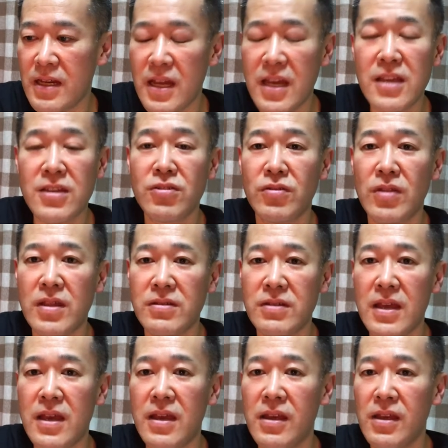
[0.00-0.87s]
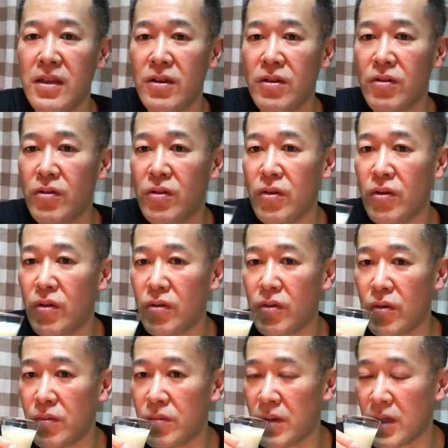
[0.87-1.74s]
冷酒ですね、これを
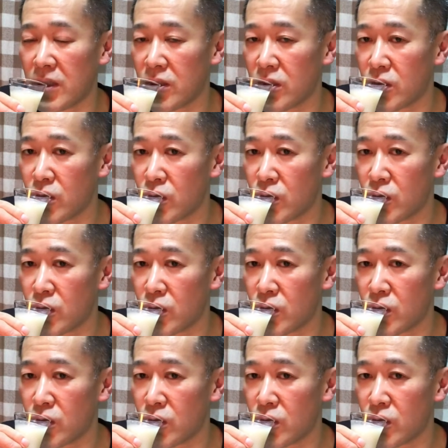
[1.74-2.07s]
飲みます。